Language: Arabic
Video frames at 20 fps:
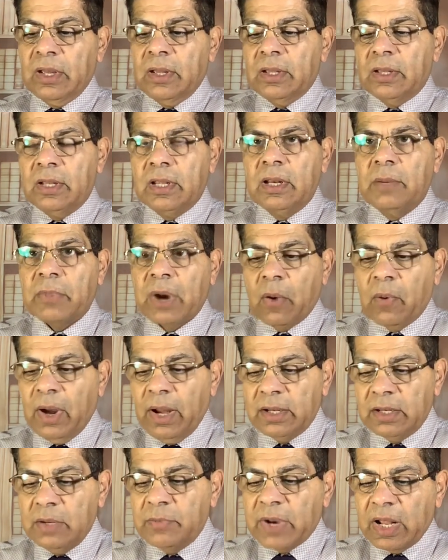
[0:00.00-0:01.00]
دي نمرة
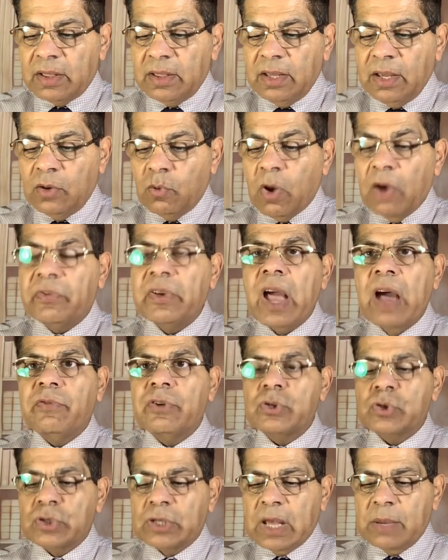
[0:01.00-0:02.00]
واحد نمرة اثنين وفي
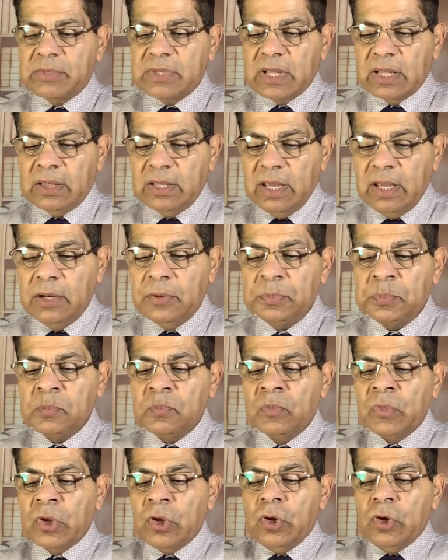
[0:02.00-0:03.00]
أفسس 5 2
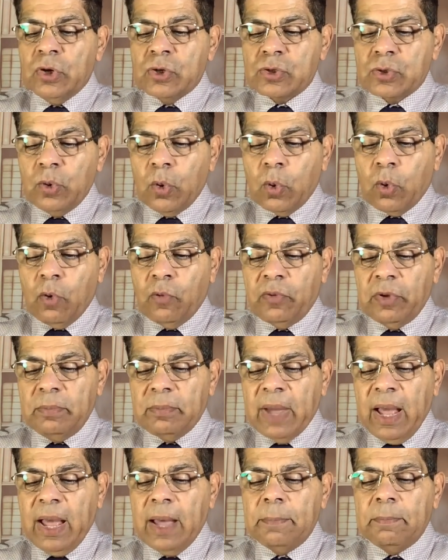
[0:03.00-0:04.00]
اسلكوا في
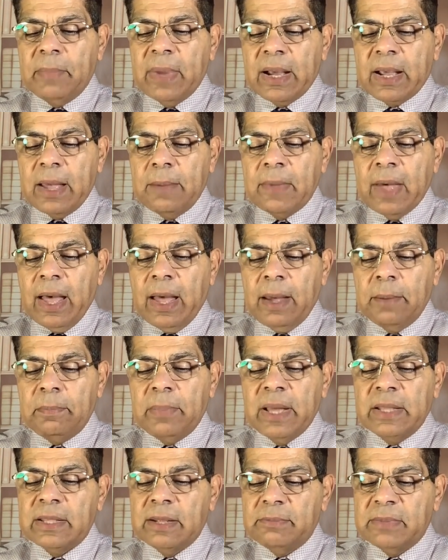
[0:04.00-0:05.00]
المحبة كما
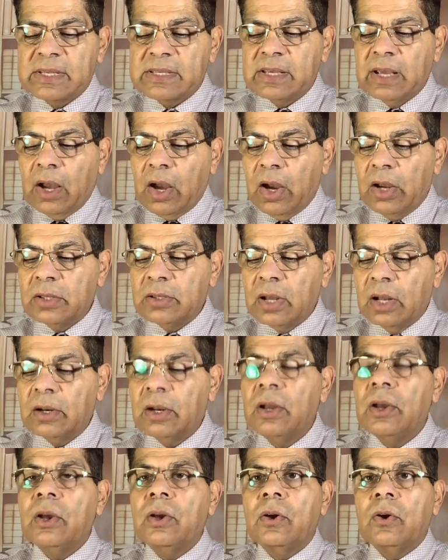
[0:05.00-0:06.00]
أحبنا المسيح أيضا
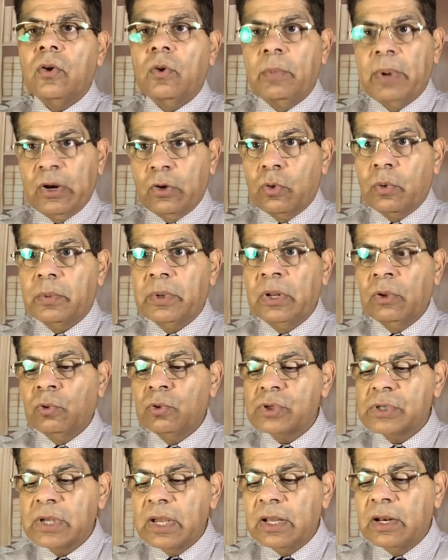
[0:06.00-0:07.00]
وبنوا بين
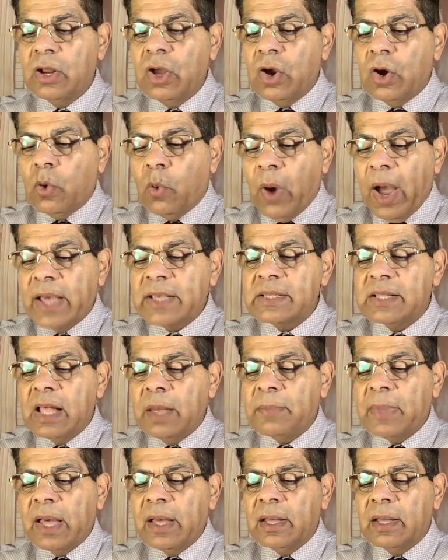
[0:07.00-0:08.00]
قوسين
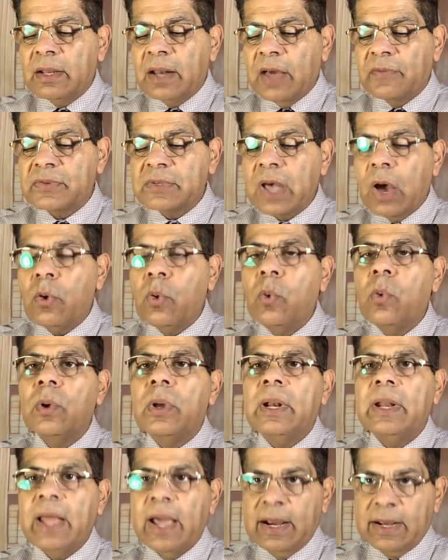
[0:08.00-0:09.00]
وأسلم نفسه
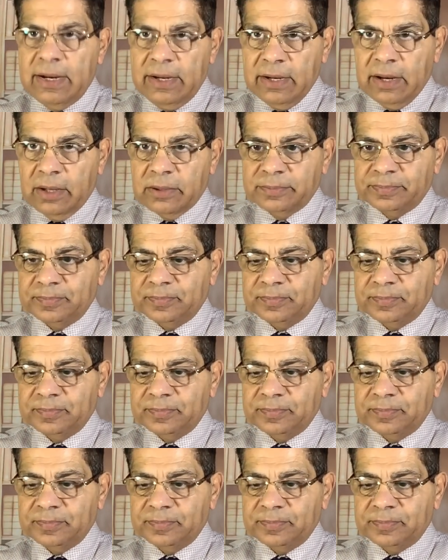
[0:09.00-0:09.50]
لأجلنا